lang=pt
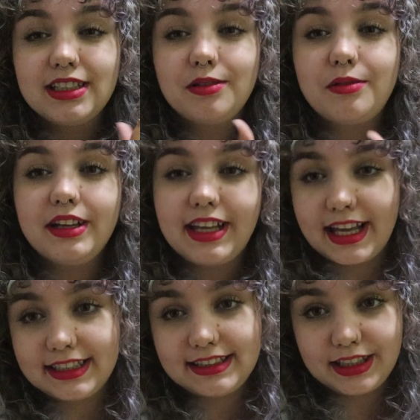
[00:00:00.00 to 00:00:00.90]
que não
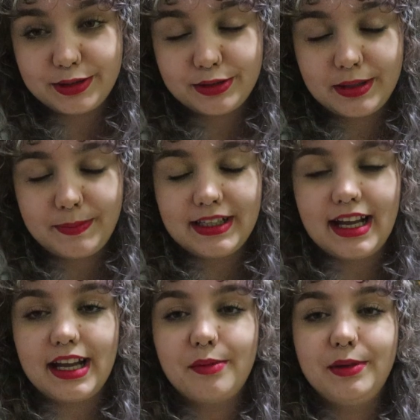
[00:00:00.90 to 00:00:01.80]
conhecem a editora
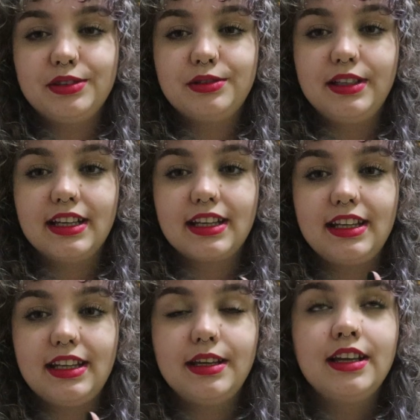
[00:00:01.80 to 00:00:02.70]
Pinar, é uma editora
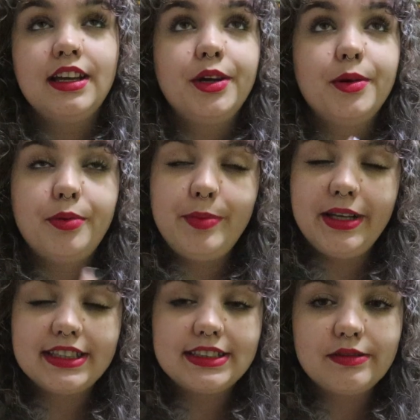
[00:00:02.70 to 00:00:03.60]
que
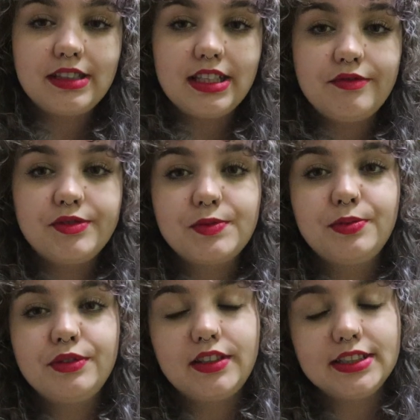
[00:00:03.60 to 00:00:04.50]
publica seus livros
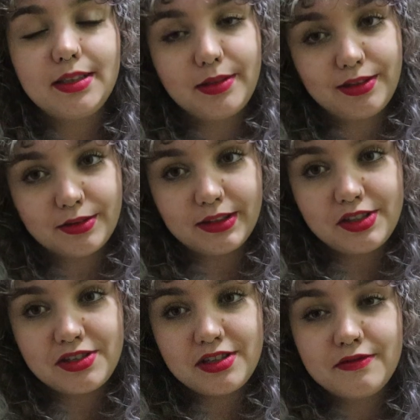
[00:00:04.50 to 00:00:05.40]
por financiamento
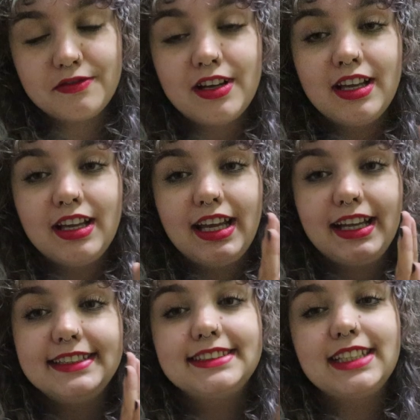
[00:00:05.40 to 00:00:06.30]
coletivo.
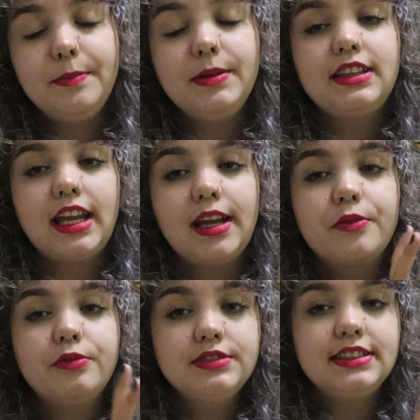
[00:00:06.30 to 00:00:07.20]
Eles sempre têm
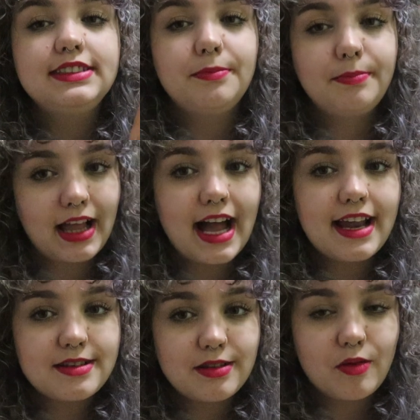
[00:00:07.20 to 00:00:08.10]
alguns
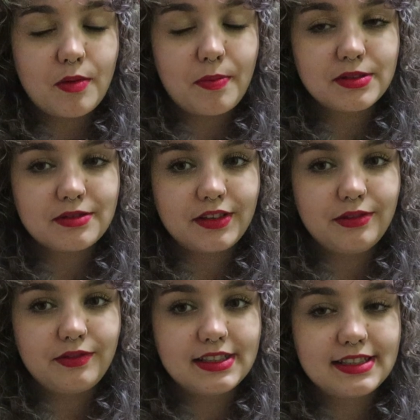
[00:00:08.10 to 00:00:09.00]
exemplares logo após o fim
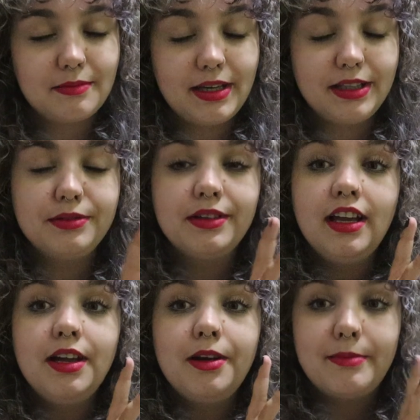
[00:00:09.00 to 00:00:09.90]
do financiamento,
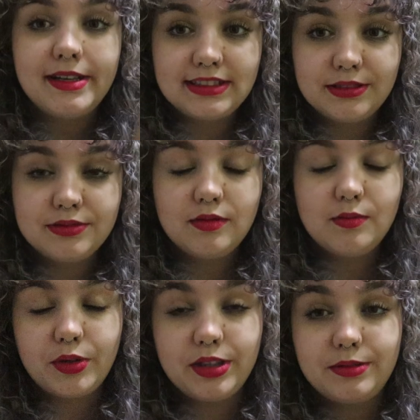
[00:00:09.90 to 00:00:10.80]
mas não são
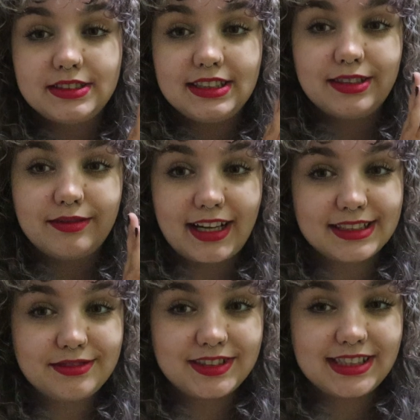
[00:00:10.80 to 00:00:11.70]
muitos. Então,
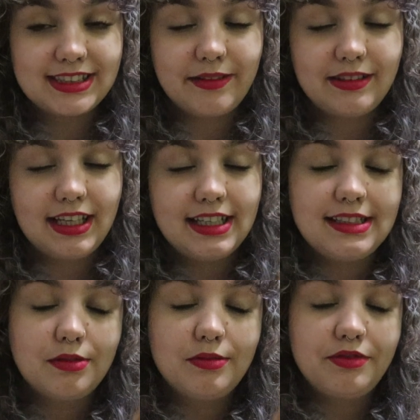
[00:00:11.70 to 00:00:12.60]
caso vocês tenham
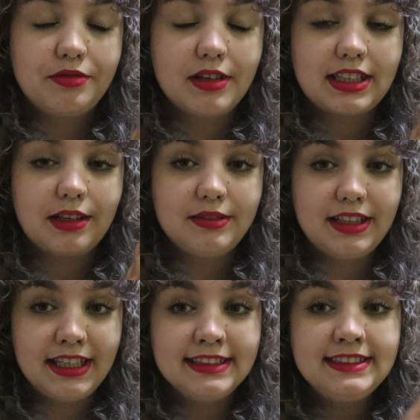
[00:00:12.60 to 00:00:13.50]
interesse em algum livro do catálogo
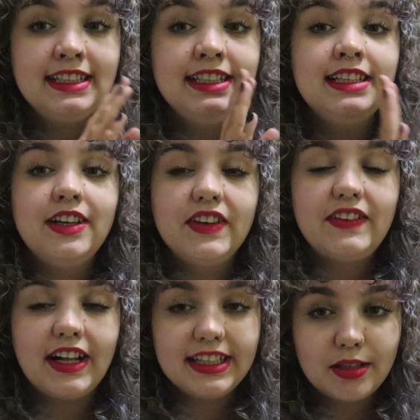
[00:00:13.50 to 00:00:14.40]
deles,
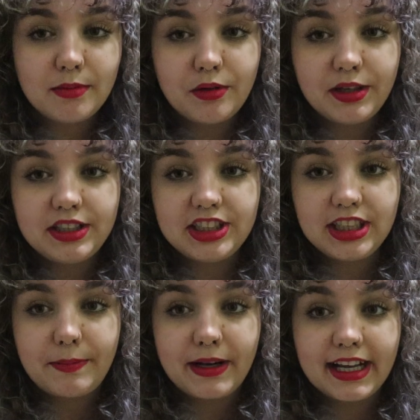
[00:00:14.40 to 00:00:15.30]
vale dar uma
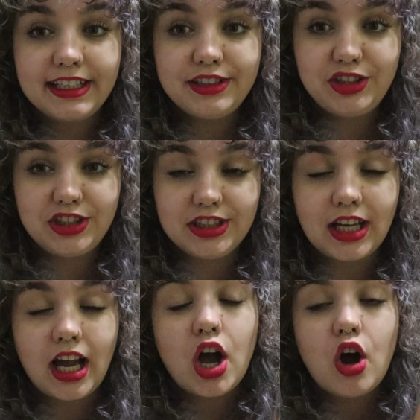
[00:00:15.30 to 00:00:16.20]
corridinha para
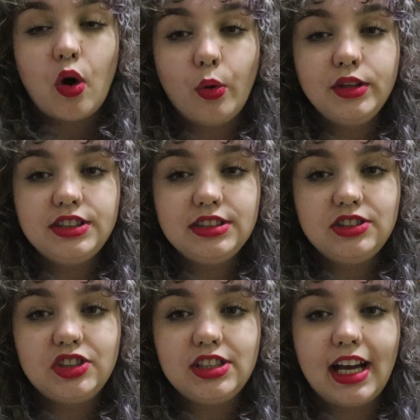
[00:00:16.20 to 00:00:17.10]
garantir. Hoje em
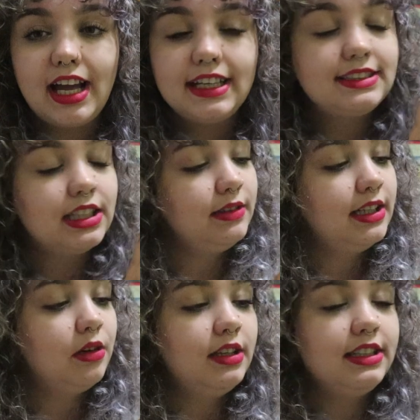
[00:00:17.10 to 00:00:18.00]
dia, essa é a
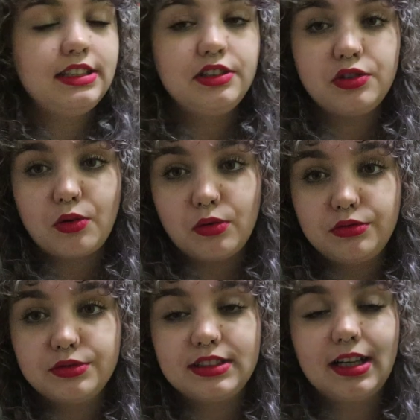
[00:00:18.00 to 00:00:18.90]
única coletânea de
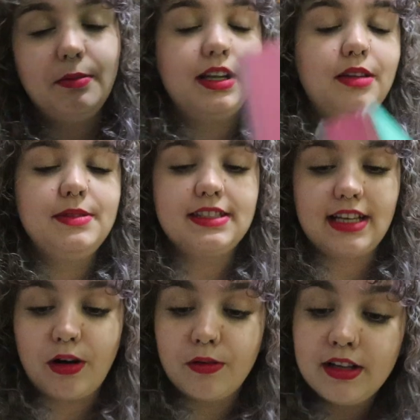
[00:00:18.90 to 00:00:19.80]
contos da Gabriela
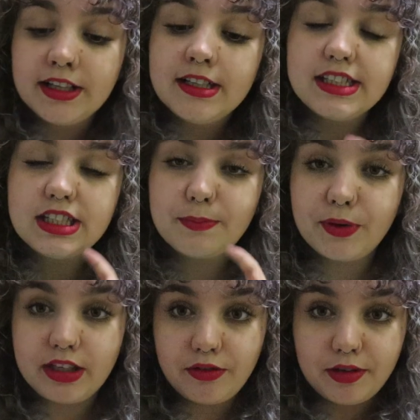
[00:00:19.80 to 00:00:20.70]
Mistral
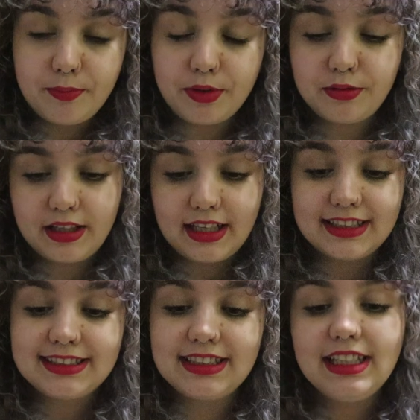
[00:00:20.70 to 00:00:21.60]
disponível em
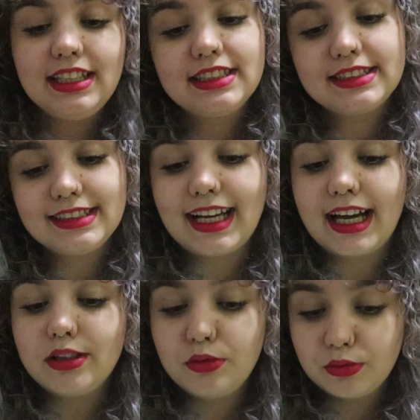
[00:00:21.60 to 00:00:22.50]
português e que seja
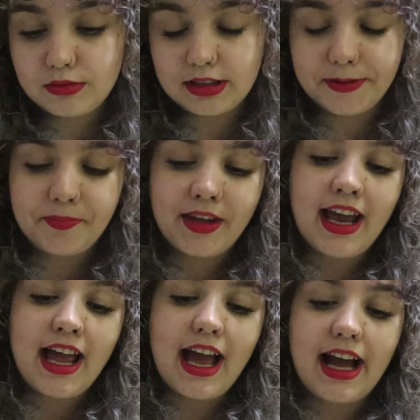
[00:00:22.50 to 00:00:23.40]
adulta.
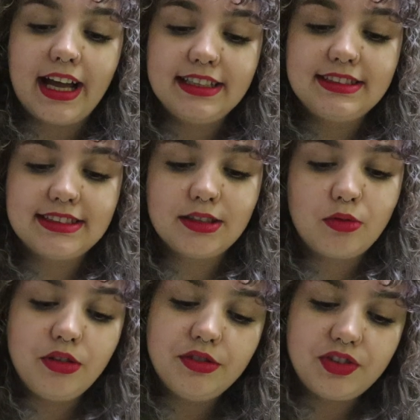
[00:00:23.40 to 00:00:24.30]
A
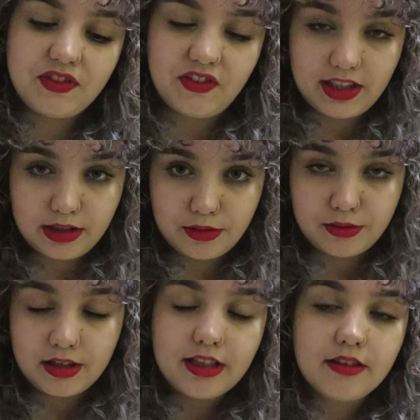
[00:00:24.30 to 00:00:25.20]
edição Olhos de
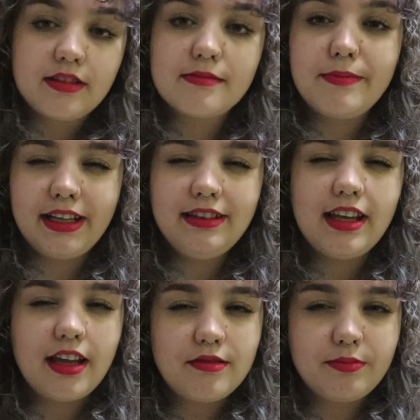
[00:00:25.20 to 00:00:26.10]
Vidro também
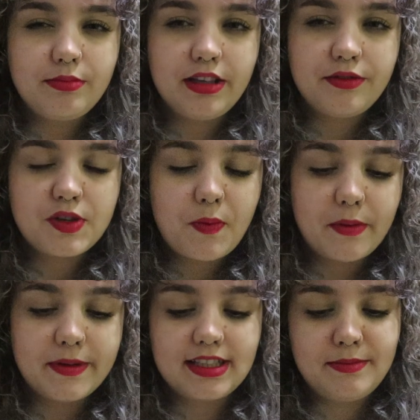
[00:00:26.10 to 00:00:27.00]
tem um livro de
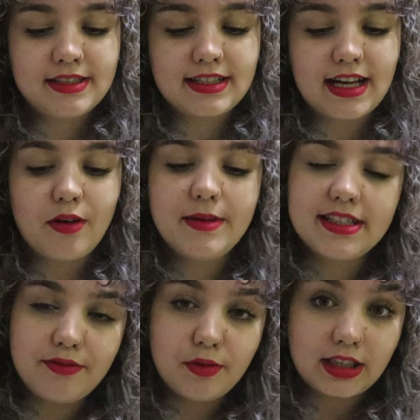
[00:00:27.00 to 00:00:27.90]
poemas da Mistral,
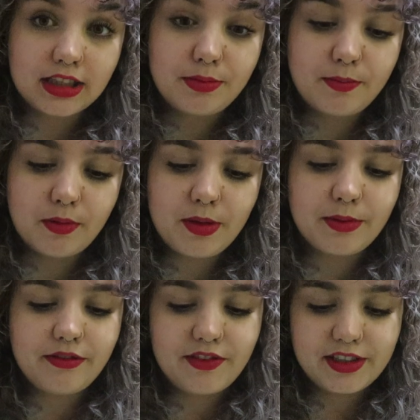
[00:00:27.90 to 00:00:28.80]
mas é voltado para o
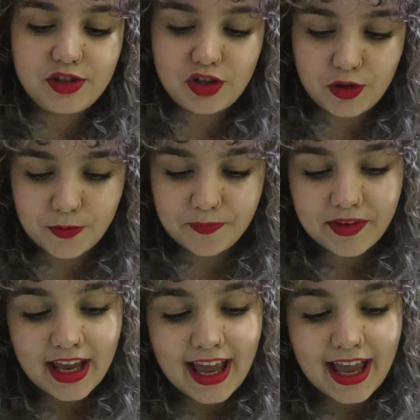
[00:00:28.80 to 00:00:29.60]
público infantil.